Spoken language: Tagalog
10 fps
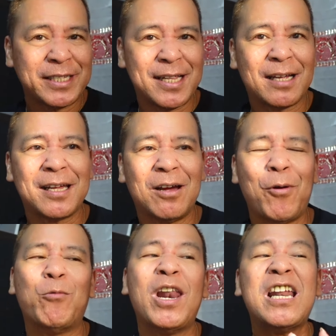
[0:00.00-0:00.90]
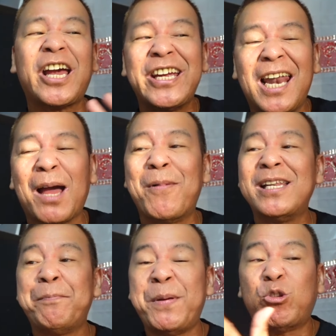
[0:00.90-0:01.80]
kandidata na, well, wala na kayong
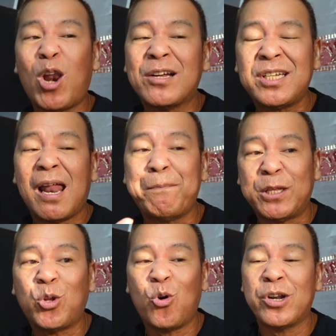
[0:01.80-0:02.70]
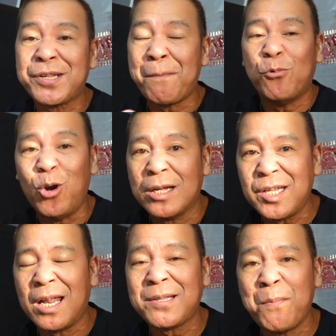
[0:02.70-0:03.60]
laban, pito lang sila pito or sampu lang
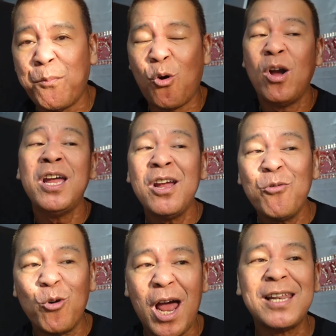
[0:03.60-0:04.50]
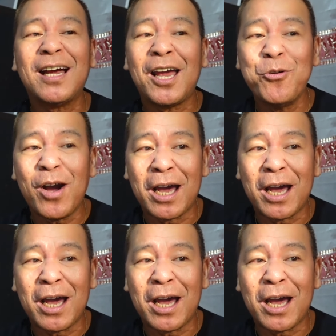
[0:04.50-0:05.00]
sila sampu. Wala na kayong